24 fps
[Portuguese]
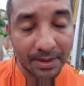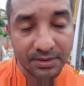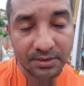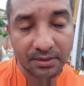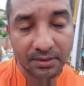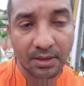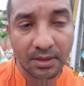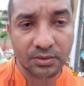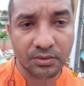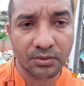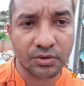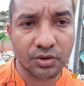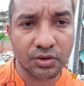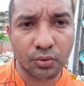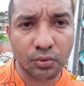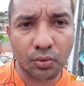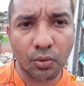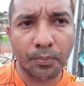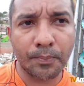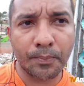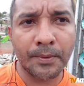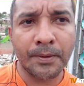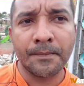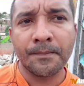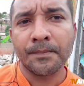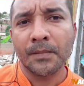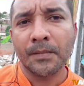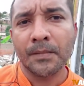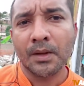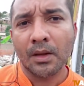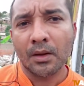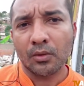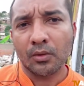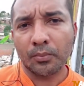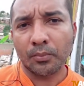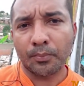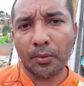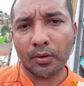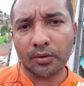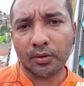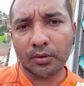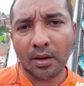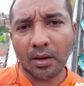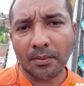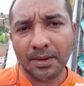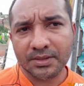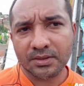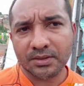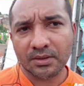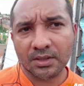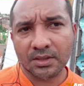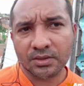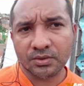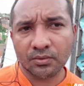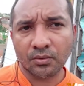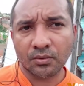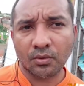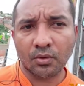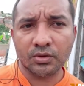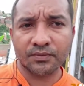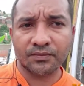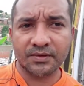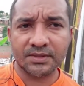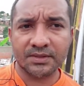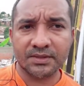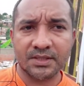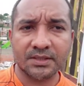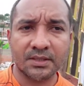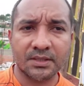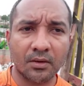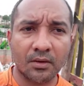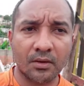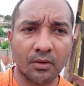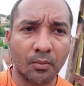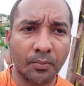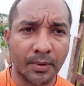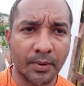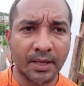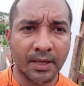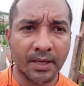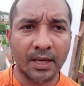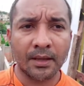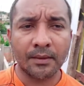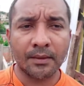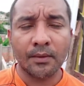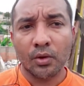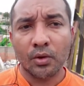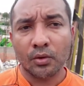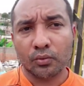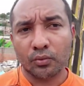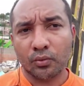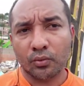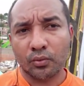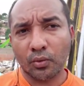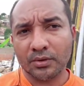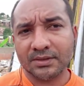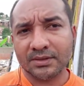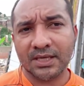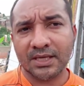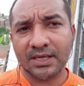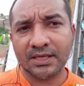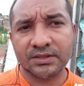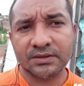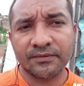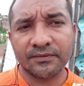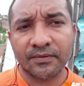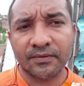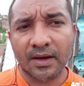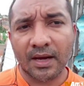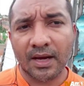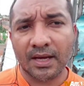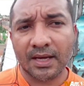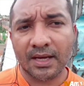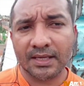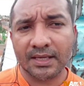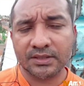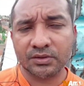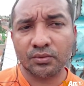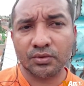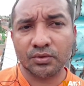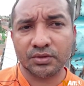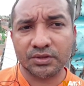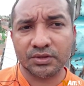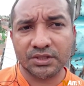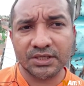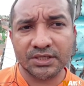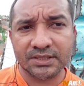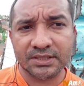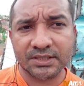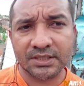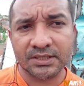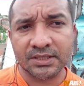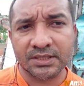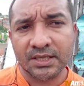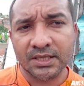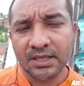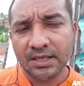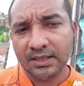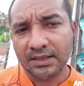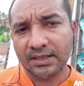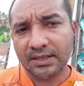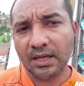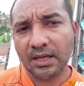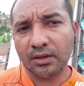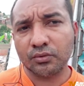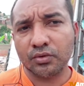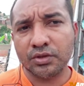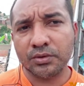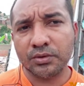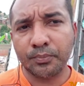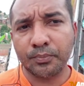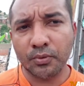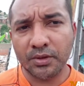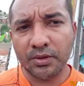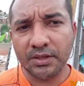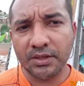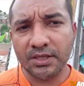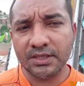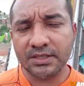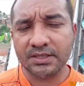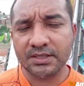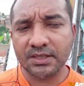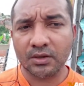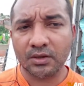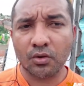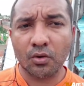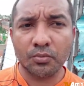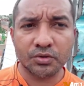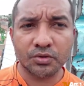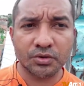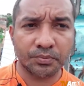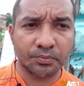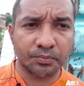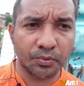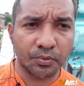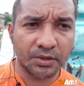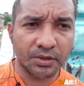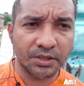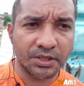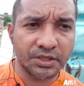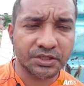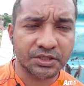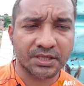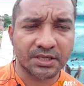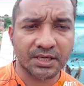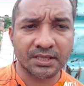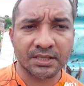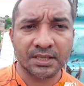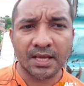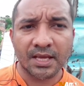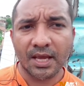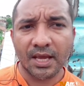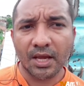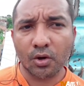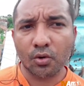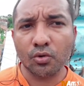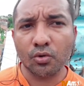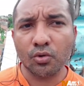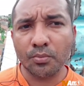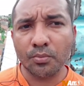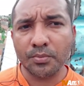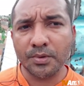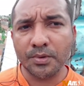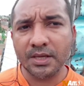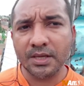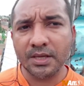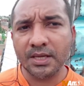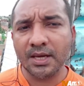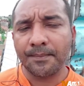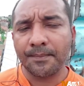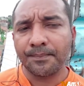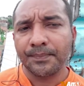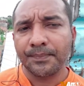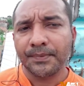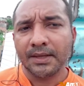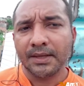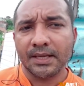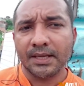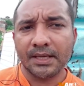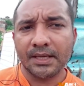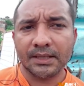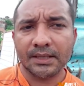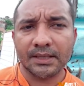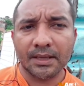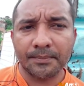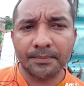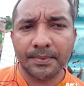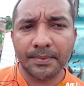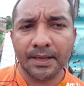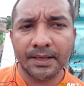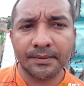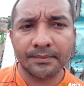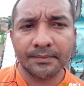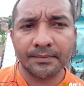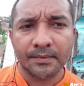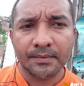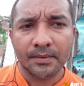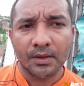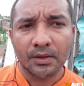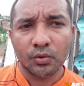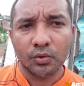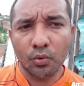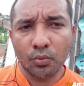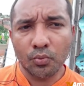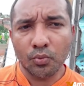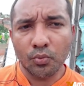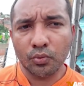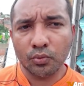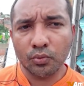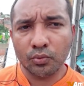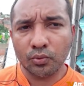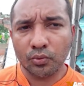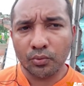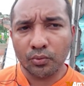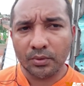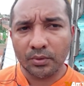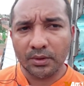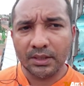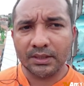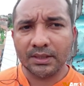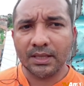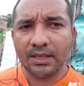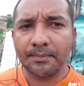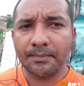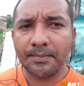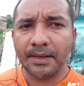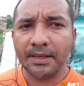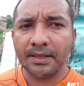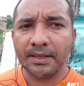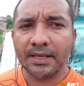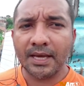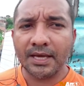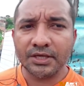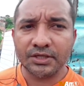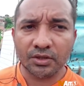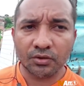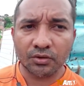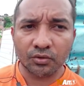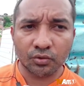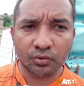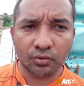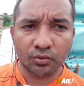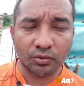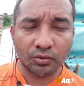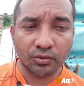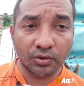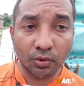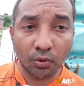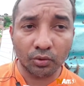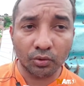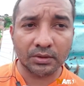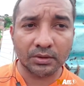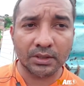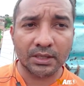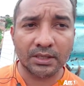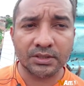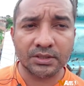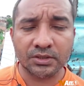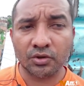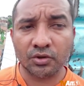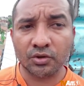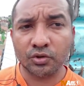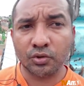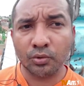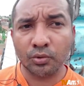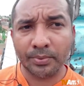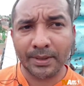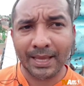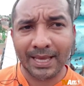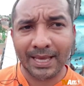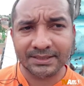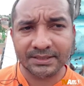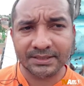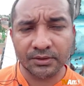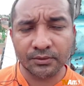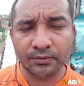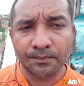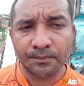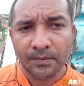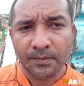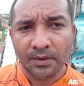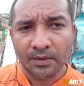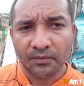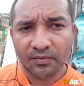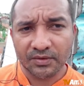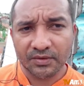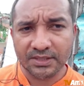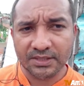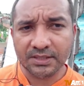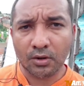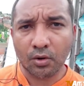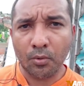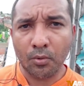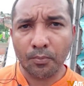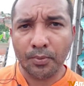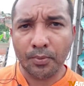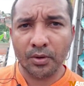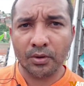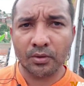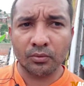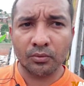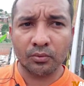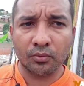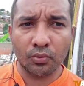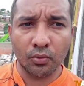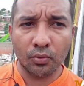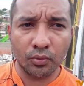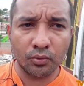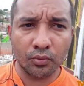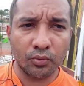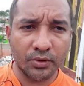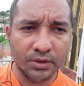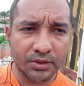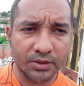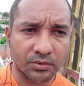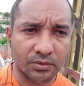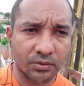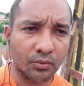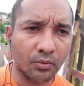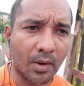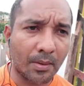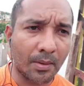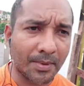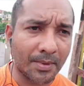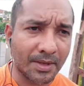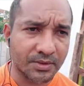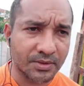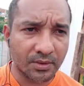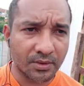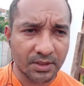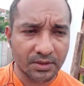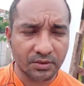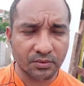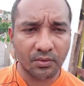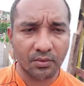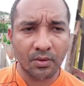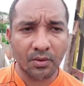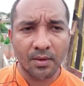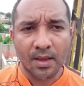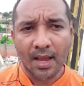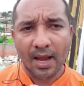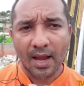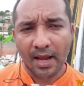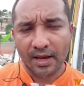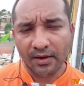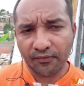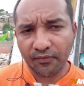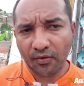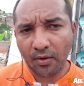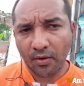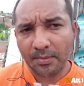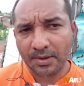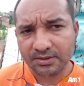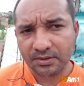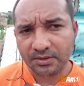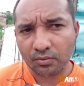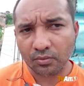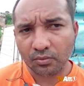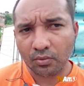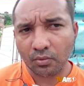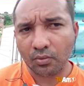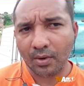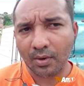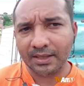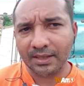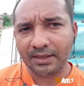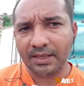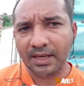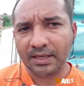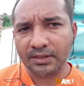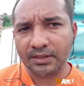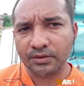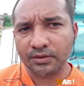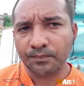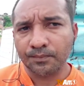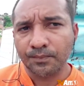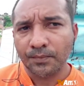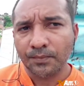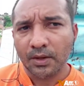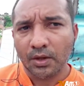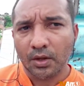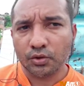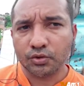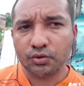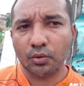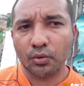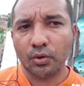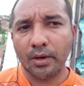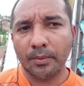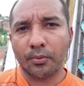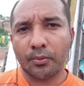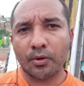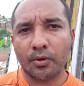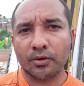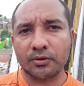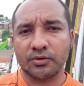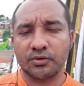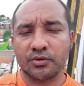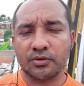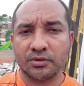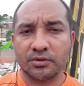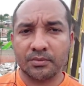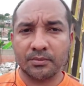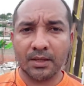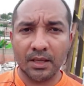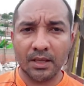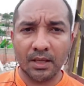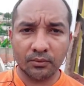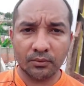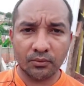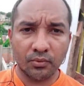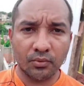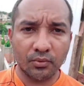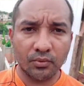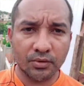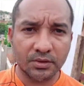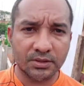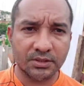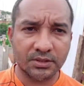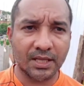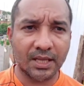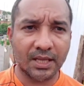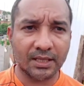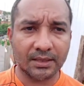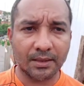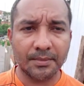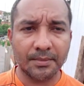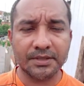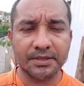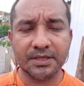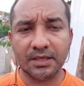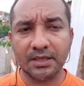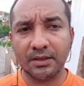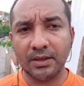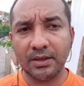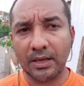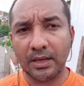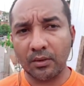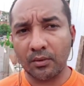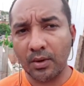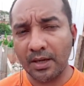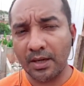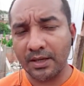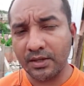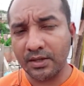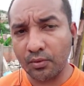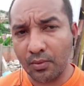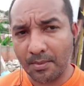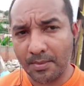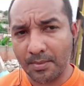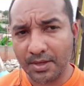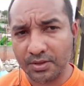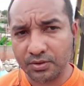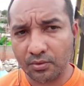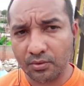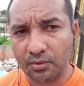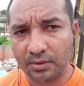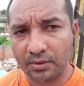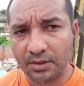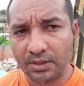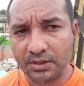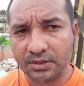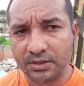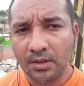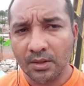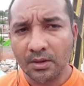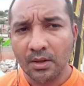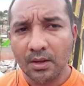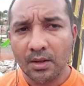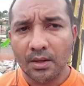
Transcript: Amazonas 1, desculpe, no portal Amazonas 1, onde vocês irão acompanhar todas as, as notícias, tanto de polícia como de política, economia e também do mundo e também da região de outras regiões do Brasil. Vocês acompanham tudo isso no Amazonas 1, a informação com qualidade. Eu sou o repórter Josimar Antunes, diretamente aqui da rua Rio Amazonas,